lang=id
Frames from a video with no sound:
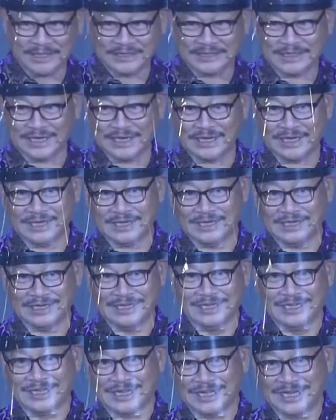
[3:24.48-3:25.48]
baca.
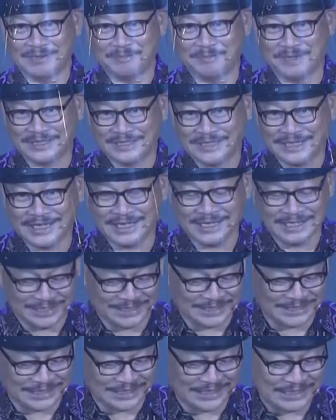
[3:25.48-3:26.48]
Karena baca
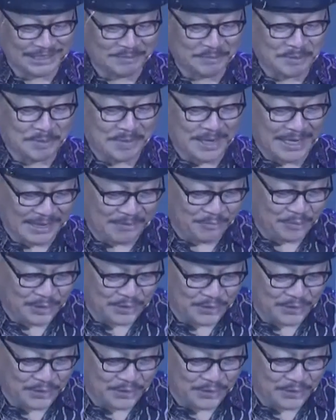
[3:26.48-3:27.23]
katanya lebih baik